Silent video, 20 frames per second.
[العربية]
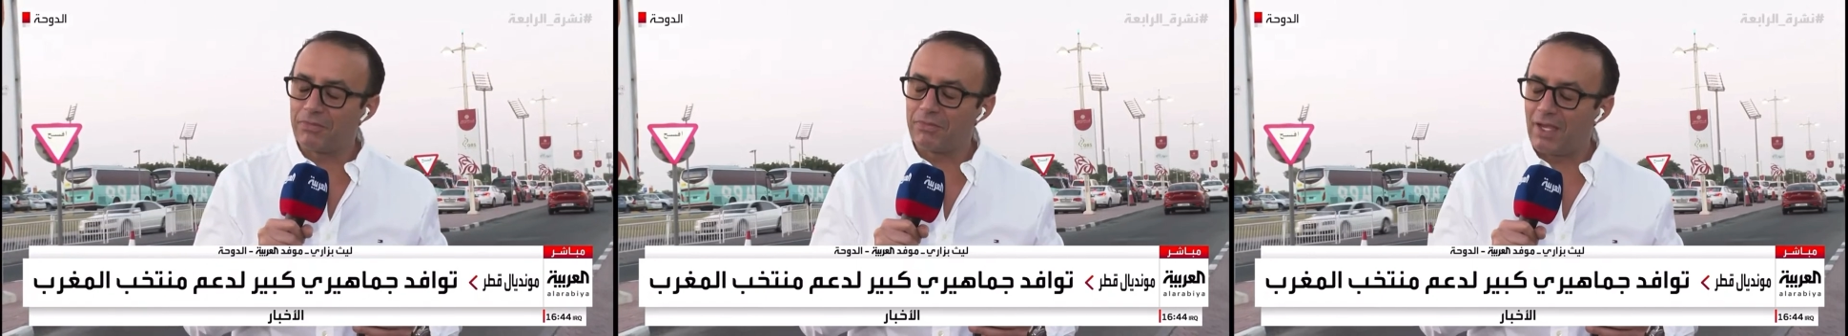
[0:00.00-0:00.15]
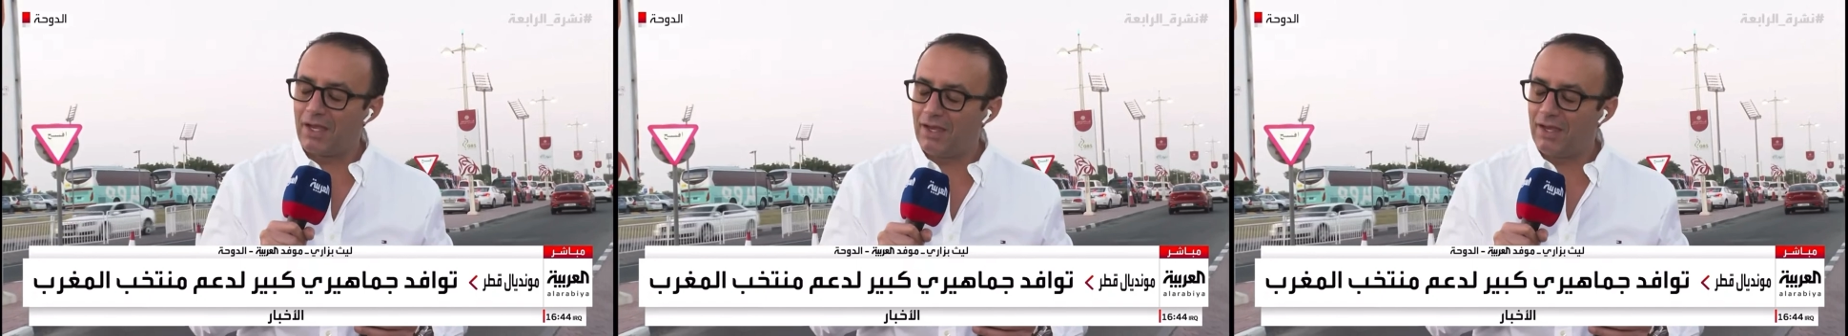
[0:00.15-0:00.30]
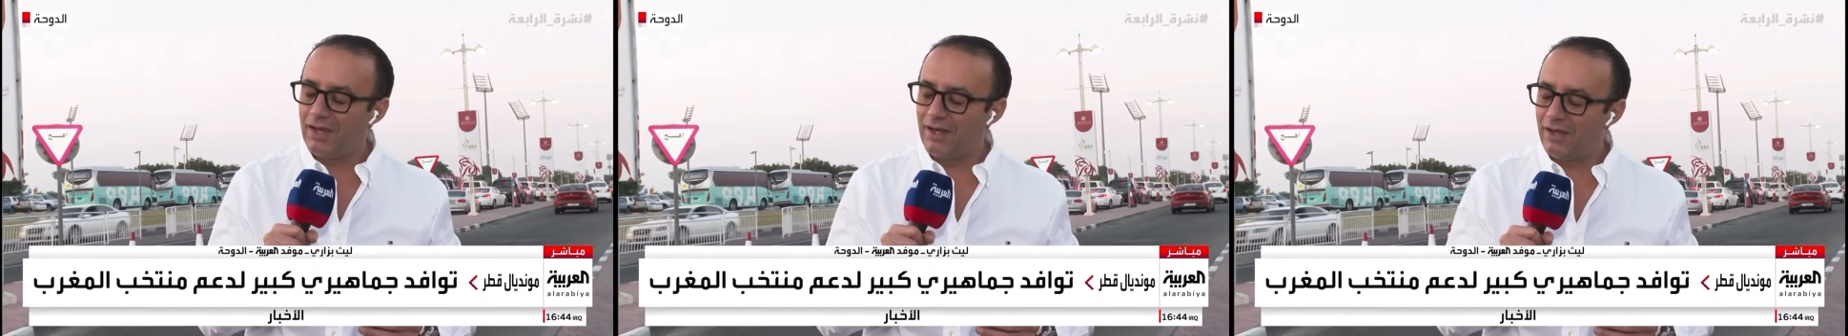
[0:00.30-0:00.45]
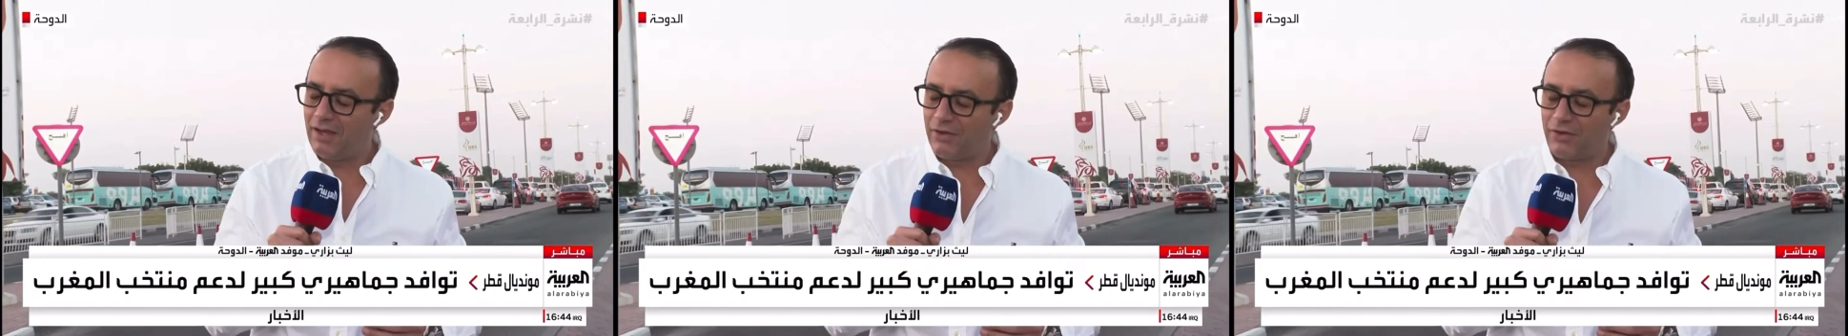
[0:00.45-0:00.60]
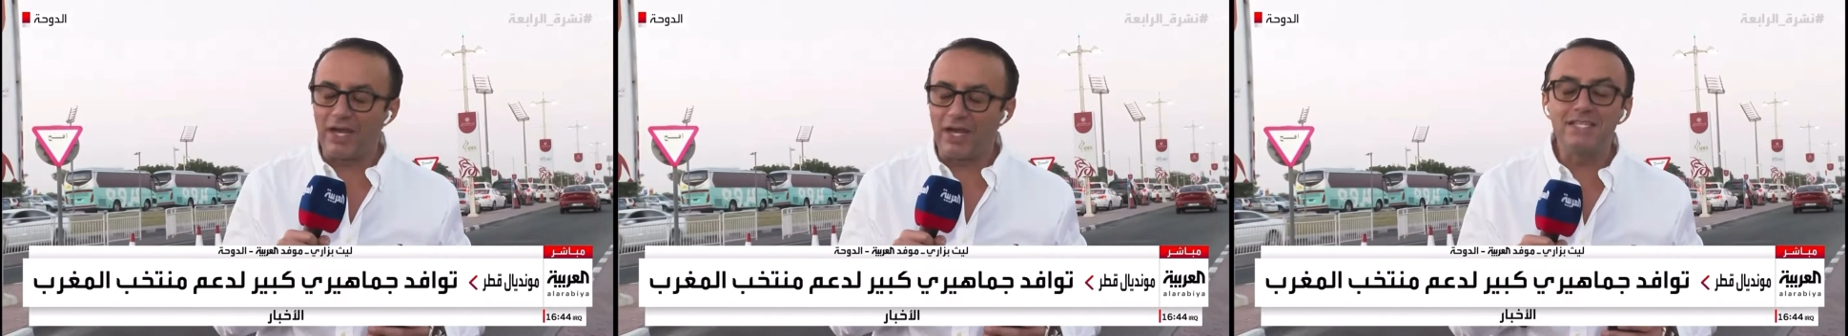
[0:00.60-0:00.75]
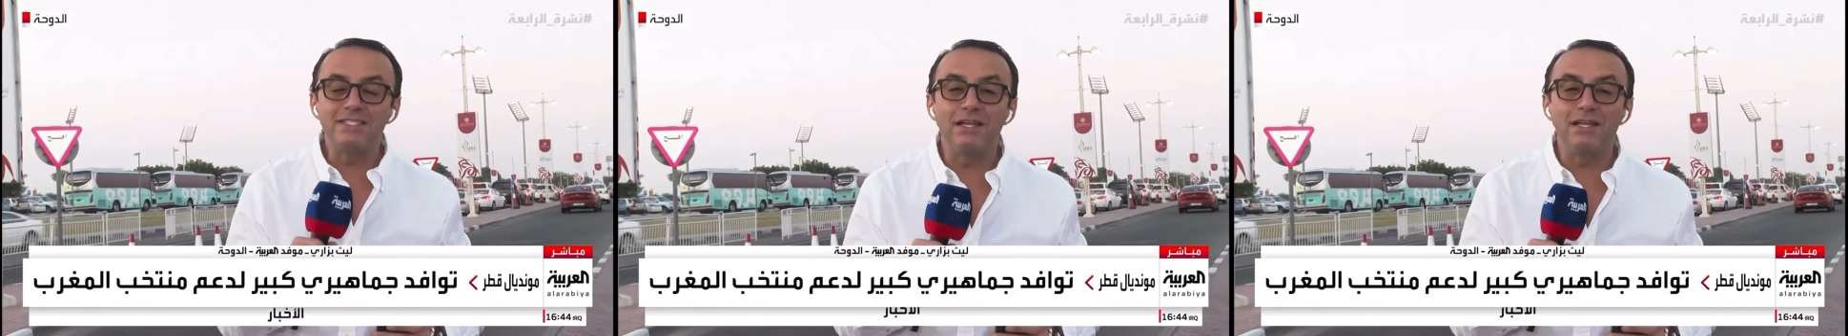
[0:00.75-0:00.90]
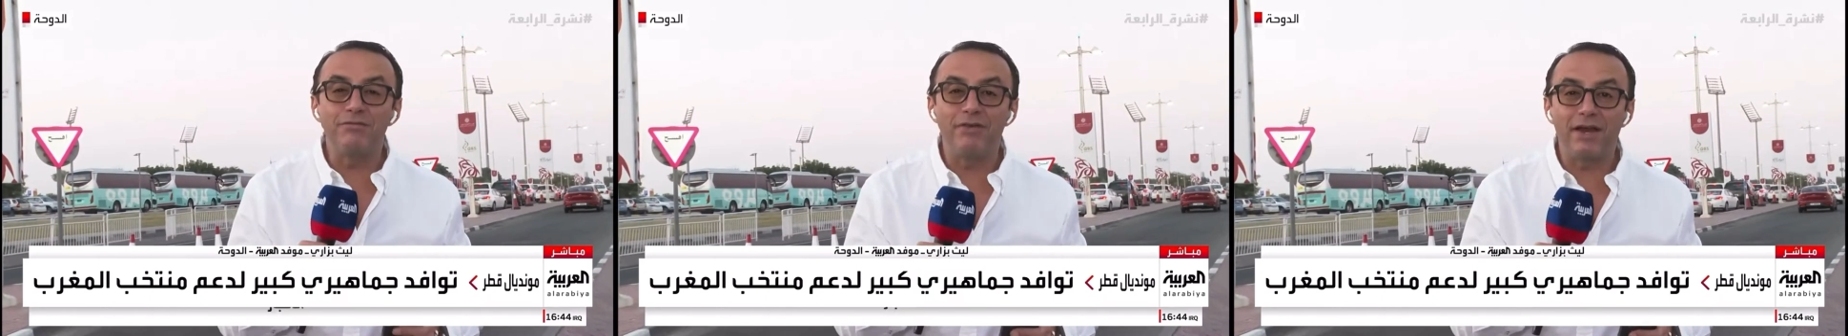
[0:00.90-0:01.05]

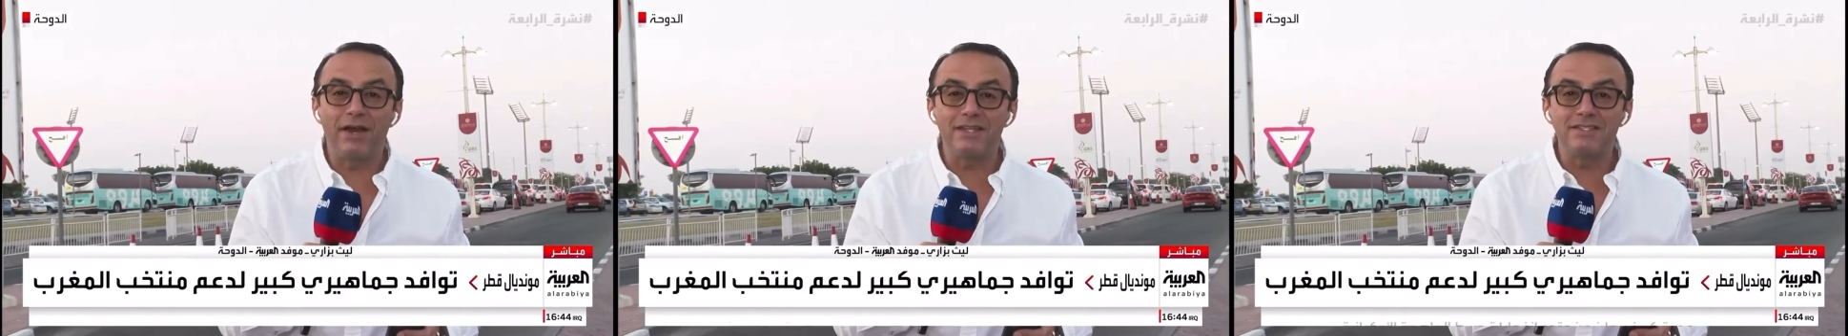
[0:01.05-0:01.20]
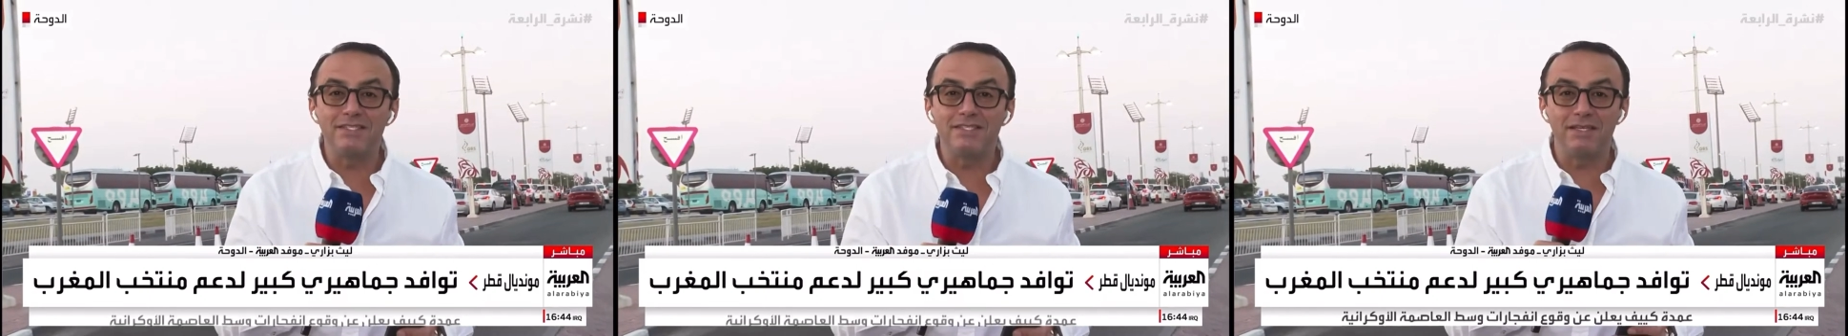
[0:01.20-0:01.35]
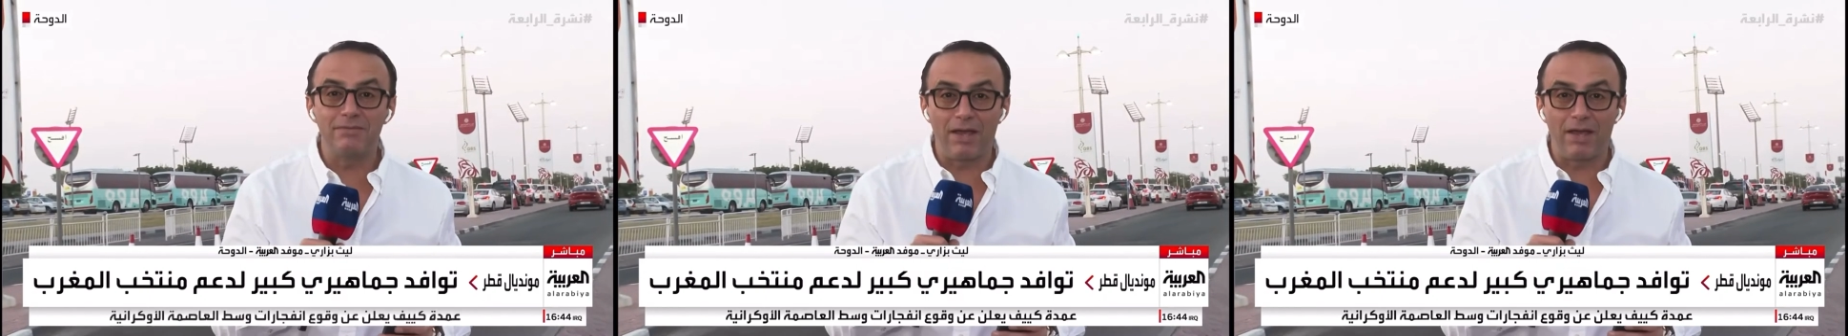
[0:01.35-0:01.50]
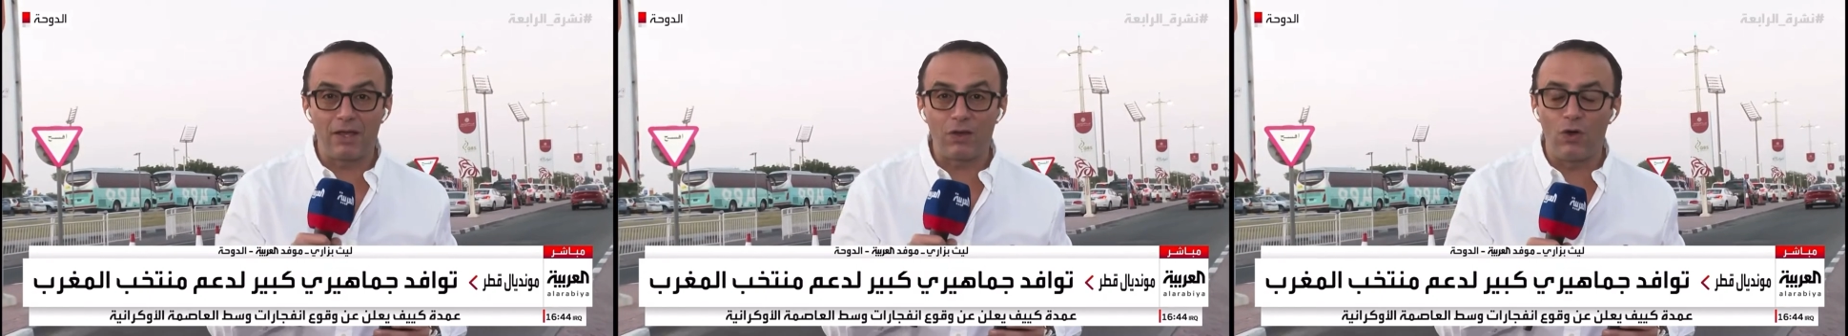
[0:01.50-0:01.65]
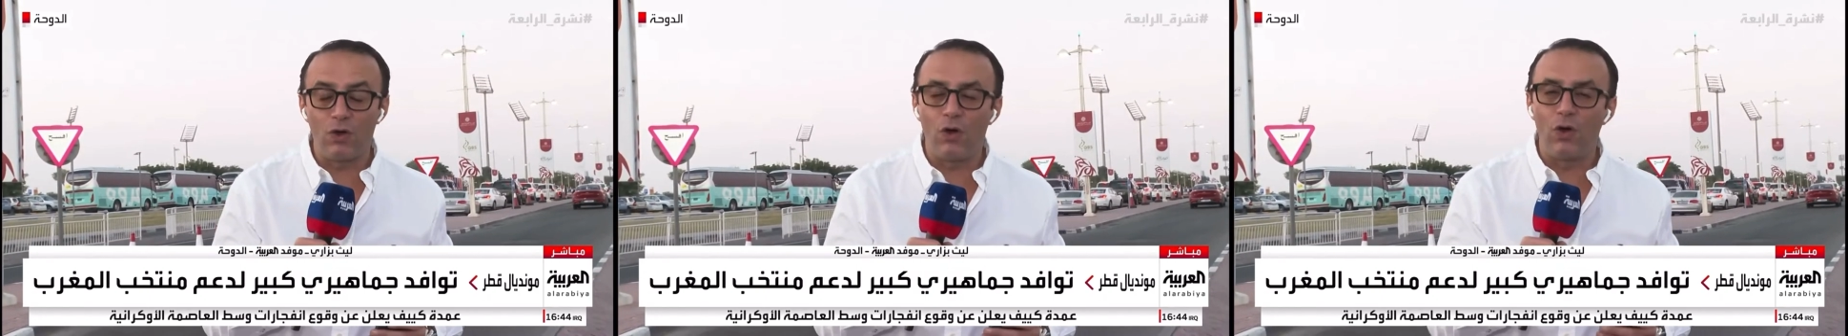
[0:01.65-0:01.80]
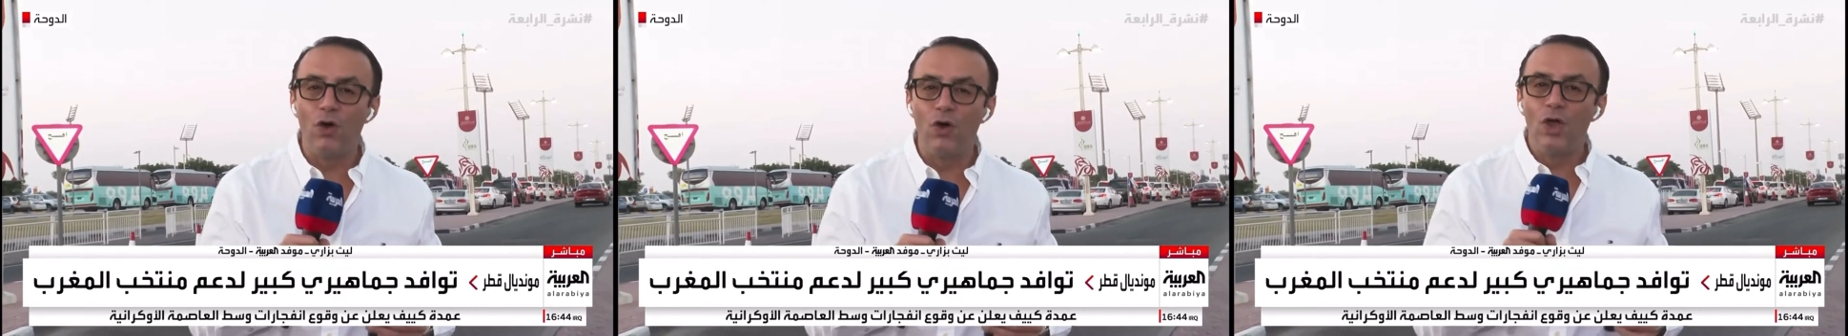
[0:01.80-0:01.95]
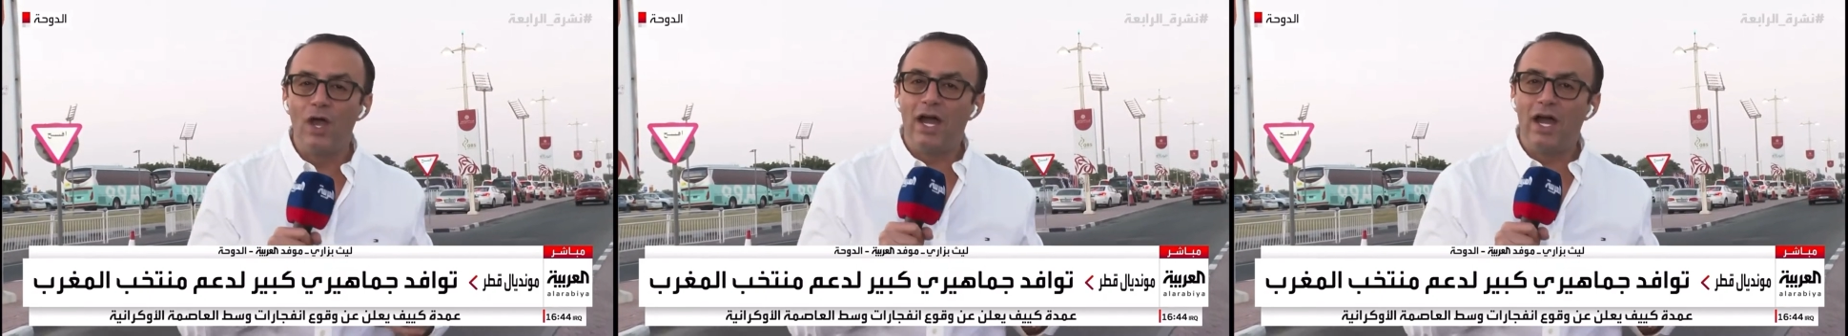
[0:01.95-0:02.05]
الرئيس الفرنسي ماكرون